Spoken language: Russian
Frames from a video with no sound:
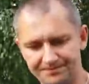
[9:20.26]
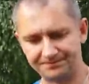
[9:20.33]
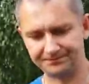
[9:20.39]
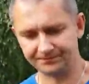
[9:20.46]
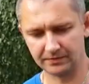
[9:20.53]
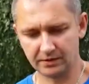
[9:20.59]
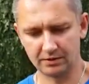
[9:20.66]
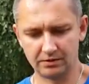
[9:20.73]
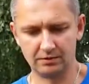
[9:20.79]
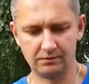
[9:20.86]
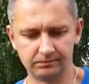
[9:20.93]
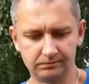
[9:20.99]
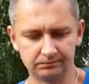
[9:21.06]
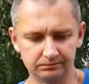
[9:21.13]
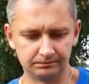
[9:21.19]
соку без
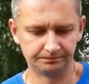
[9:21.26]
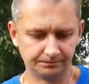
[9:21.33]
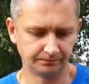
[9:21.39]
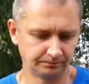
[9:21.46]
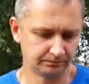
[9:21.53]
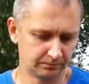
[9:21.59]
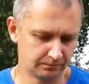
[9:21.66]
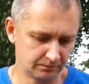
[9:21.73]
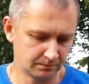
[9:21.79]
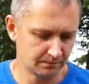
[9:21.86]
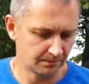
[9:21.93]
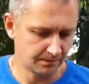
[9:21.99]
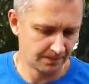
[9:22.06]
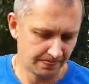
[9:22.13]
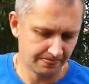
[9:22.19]
шкурки в томатном
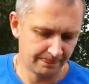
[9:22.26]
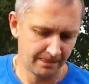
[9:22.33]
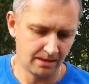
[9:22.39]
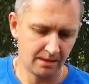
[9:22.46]
соке.